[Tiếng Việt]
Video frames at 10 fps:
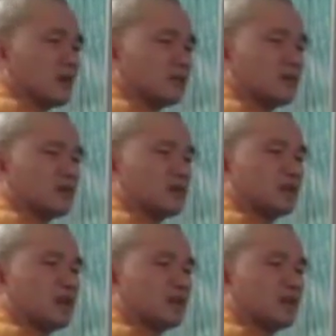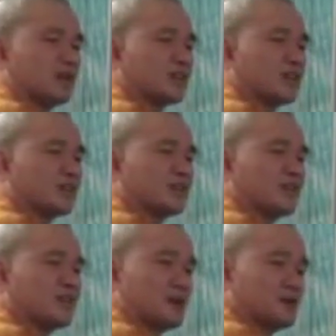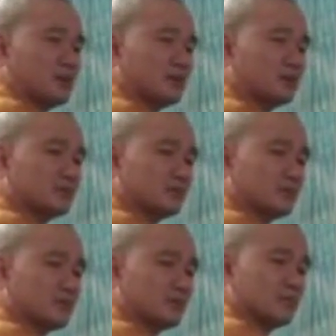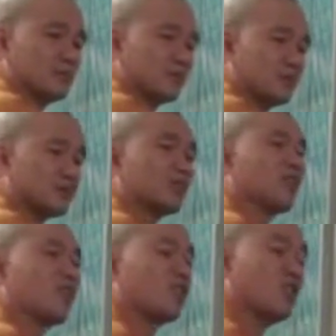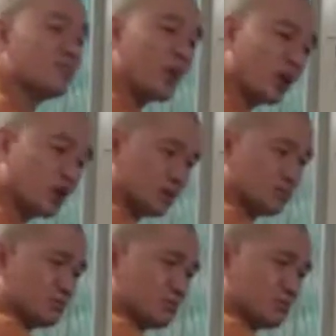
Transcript: Học xong lấy cái bằng về treo dàn bếp đó, rồi ngồi gõ mỏ.